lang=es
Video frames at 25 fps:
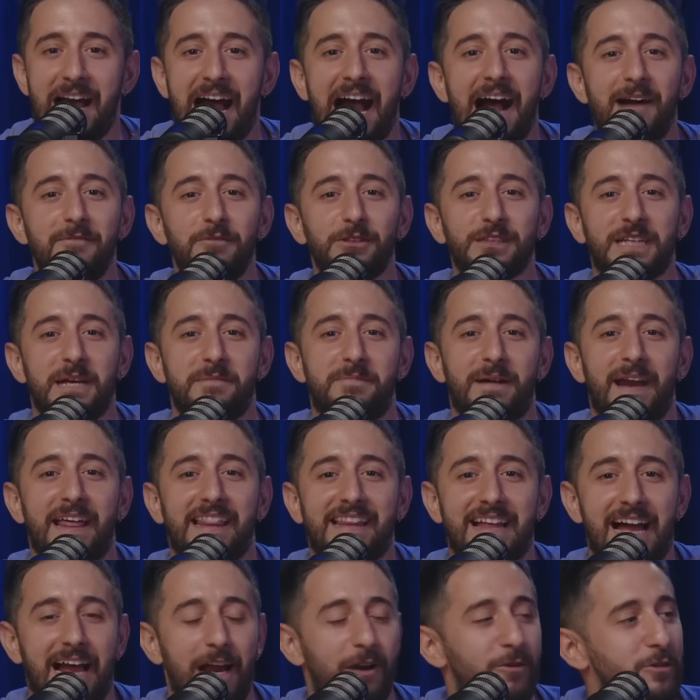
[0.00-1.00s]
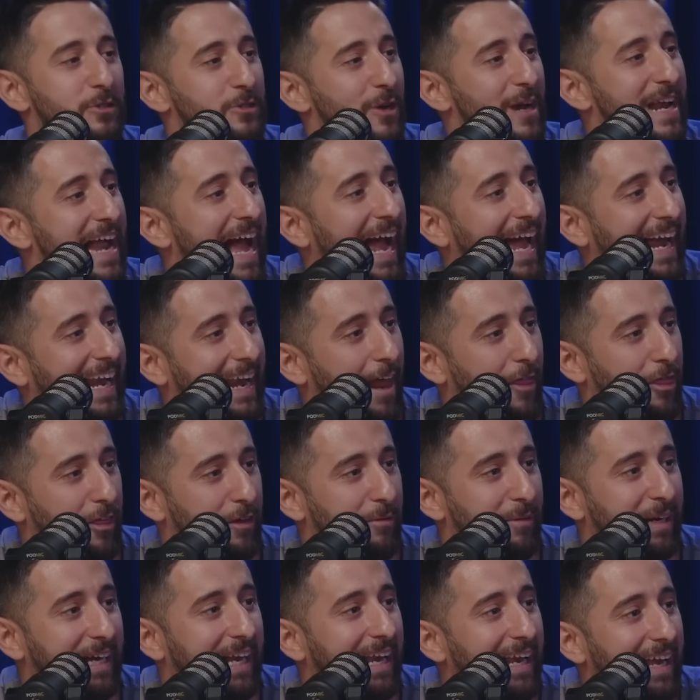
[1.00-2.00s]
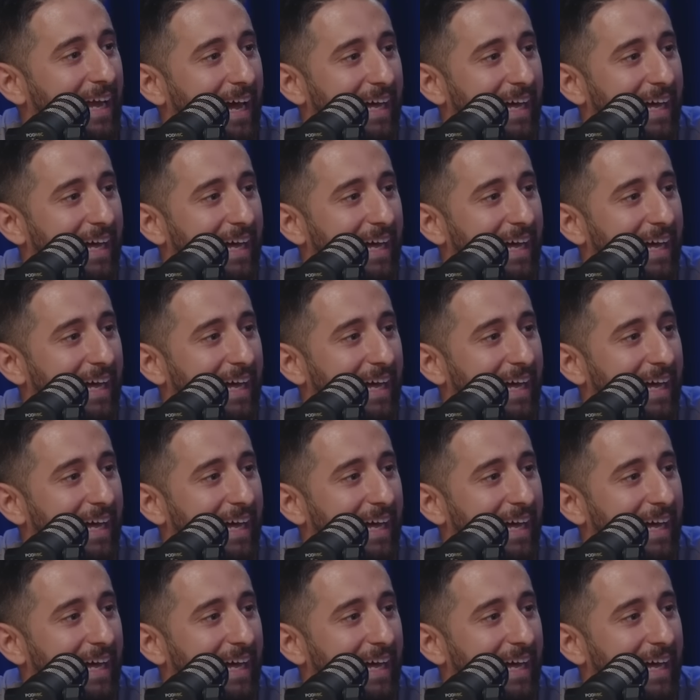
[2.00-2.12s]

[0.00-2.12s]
Hagamos que parezca que luchó en la guerra civil.